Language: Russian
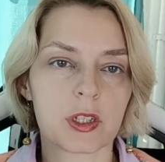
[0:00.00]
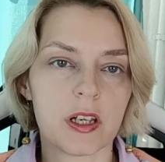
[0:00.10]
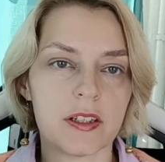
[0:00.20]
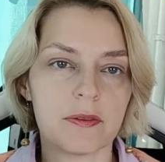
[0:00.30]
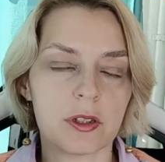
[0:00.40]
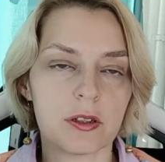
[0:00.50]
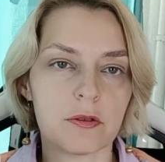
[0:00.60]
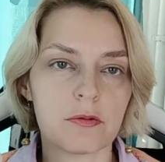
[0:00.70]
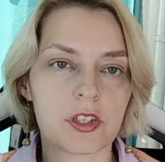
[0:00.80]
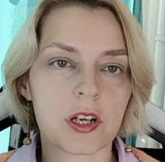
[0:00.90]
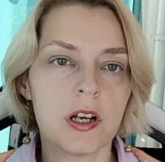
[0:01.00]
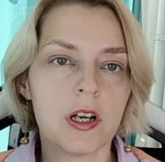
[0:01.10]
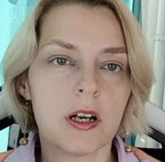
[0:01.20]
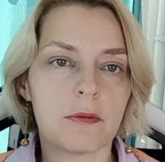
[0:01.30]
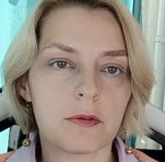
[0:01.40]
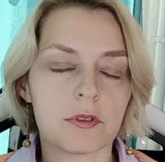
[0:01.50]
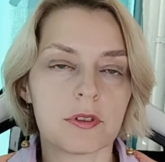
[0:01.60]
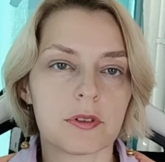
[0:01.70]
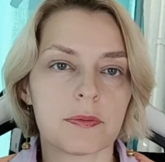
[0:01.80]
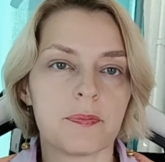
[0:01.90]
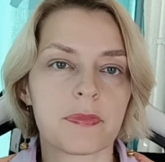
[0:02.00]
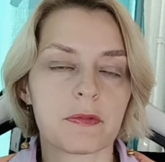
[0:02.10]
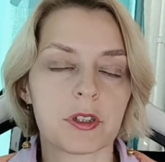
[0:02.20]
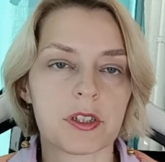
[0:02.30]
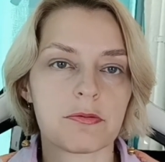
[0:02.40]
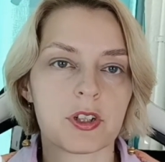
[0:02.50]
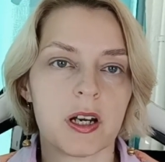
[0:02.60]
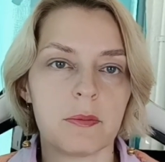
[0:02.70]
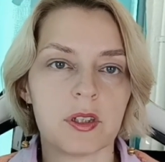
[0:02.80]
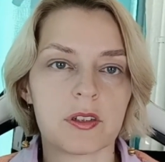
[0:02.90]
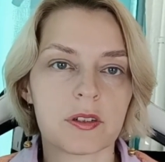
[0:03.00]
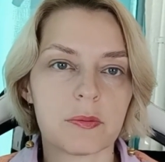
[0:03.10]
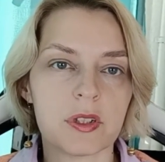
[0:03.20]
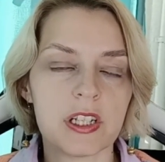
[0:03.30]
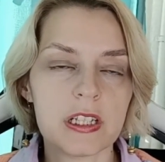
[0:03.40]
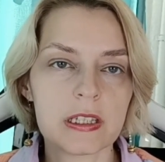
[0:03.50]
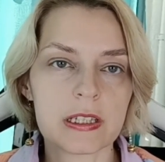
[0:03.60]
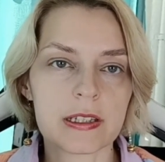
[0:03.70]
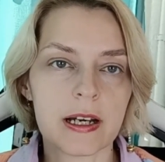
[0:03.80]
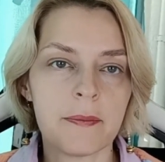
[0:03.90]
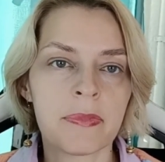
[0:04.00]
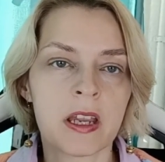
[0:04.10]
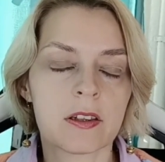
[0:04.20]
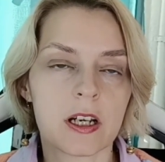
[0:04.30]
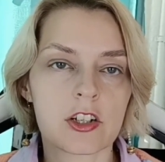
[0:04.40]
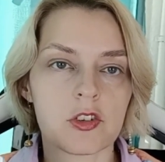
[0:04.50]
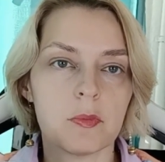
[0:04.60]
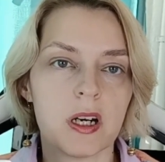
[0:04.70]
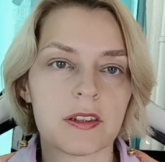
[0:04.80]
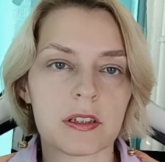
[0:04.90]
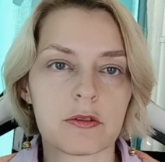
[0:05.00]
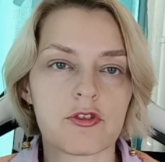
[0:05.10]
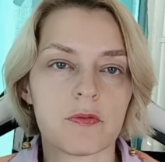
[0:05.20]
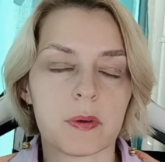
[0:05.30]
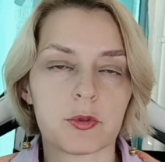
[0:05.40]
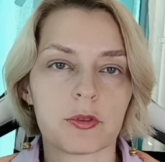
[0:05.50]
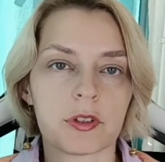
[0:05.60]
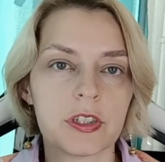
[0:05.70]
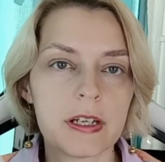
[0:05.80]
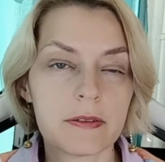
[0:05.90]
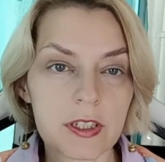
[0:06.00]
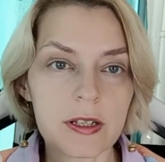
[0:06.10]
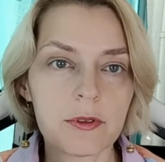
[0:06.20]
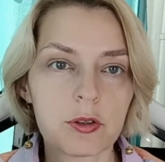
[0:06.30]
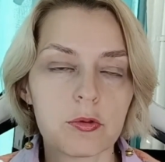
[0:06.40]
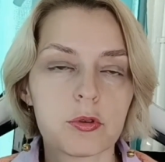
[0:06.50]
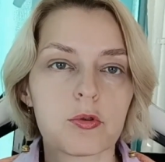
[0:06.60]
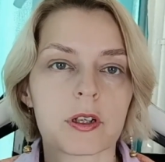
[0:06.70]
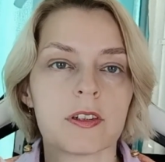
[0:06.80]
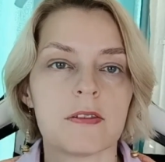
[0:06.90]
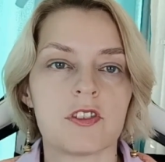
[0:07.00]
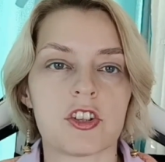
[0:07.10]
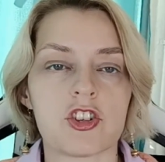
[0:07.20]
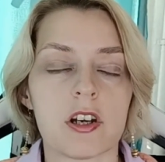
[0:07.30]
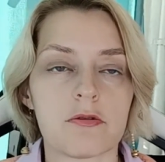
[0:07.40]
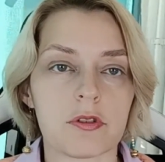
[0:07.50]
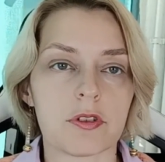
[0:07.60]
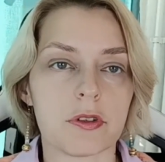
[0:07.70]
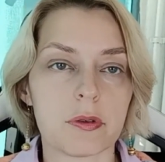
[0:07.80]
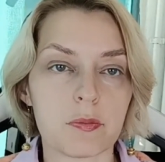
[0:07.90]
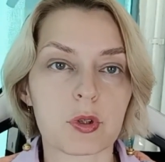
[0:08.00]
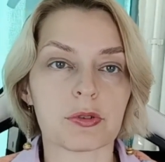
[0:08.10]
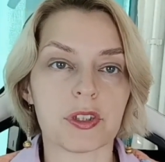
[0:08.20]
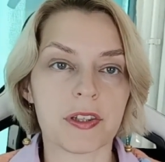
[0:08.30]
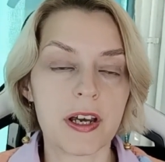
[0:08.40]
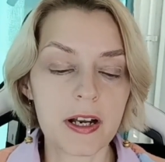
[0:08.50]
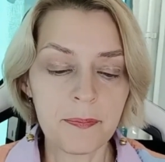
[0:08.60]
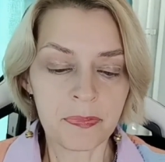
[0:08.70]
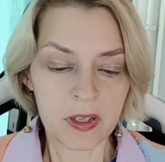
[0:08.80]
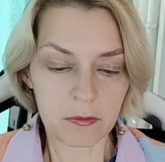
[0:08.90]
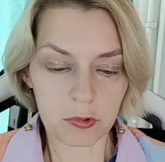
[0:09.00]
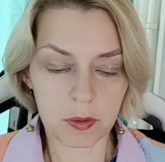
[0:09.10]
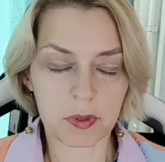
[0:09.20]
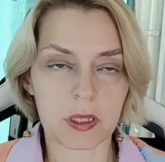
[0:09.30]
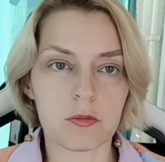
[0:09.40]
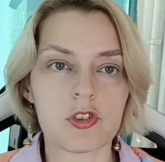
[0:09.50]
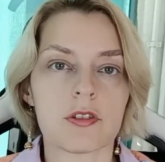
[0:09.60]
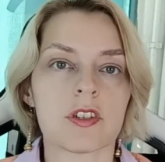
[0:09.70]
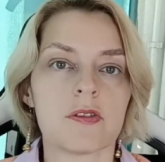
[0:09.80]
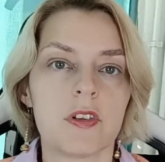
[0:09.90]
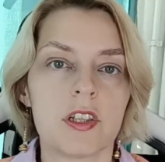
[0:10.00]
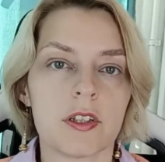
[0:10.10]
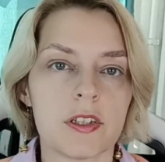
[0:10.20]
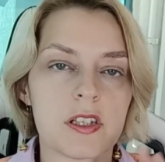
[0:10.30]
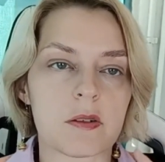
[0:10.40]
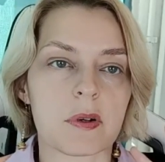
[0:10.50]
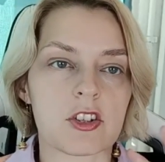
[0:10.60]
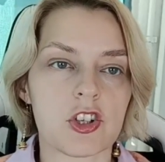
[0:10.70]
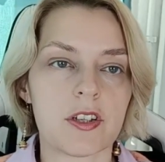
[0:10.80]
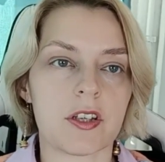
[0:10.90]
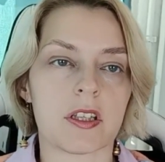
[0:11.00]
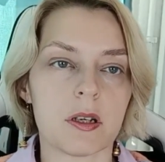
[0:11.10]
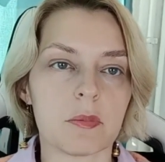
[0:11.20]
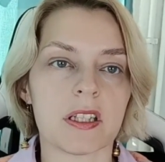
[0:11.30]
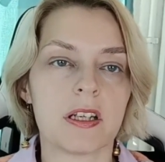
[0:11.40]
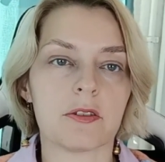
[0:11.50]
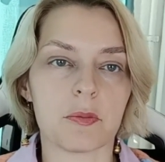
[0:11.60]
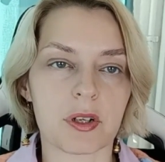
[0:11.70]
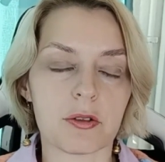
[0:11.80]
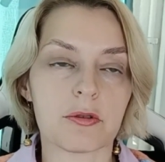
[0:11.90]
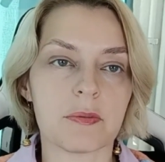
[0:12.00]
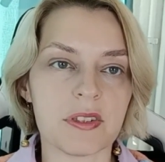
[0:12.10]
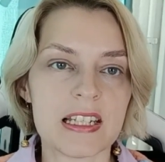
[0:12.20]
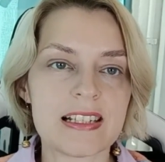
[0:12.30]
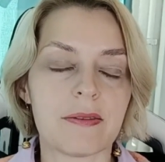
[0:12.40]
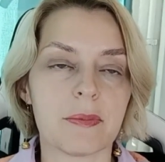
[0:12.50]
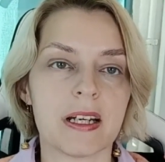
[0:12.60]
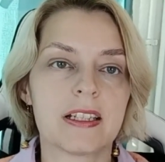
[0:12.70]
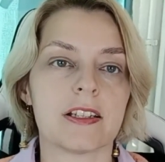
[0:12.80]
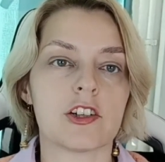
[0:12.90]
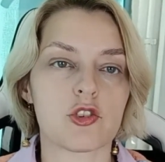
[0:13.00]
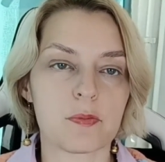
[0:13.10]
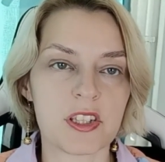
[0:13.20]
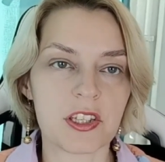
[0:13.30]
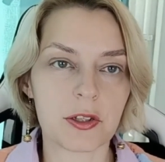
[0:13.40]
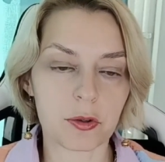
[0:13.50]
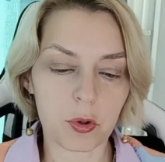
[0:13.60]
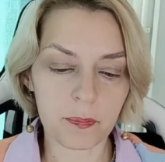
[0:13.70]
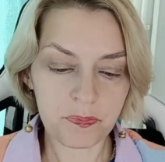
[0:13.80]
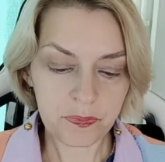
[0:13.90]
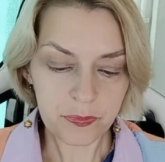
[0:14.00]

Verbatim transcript: выкладывали люди, вот, вот эти вот каменные лабиринты, да. Также мандала смысл очень во многих древ, древних культурах, да, встречаются. Это не просто так, вот, а потому что действительно эти изображения, они обладают определенным действием, да, на нашу психику.